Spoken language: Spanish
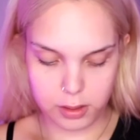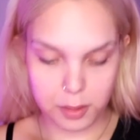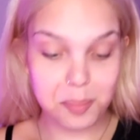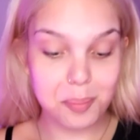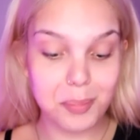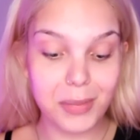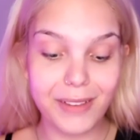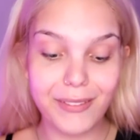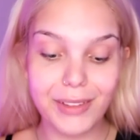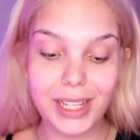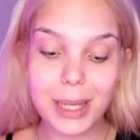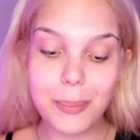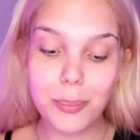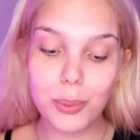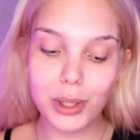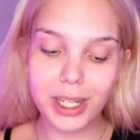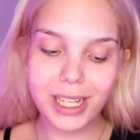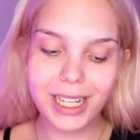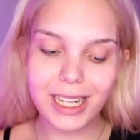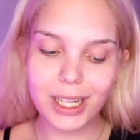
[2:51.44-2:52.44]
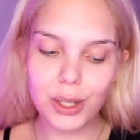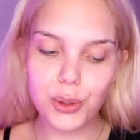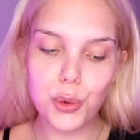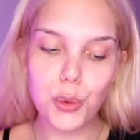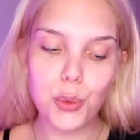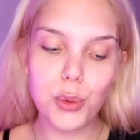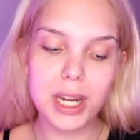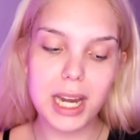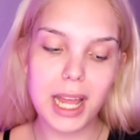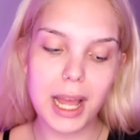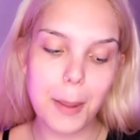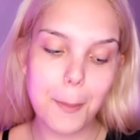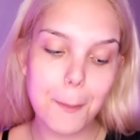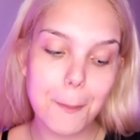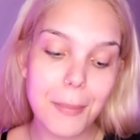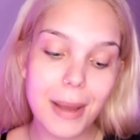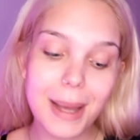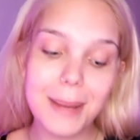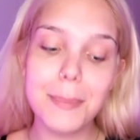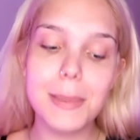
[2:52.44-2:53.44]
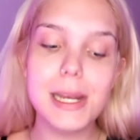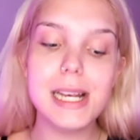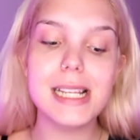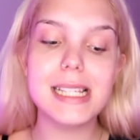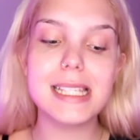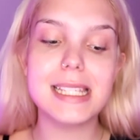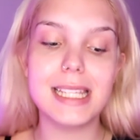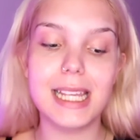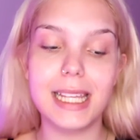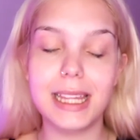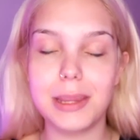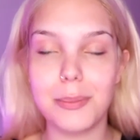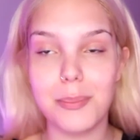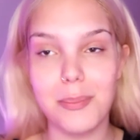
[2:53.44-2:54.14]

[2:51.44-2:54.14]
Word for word: me voy a poner una Bubble Set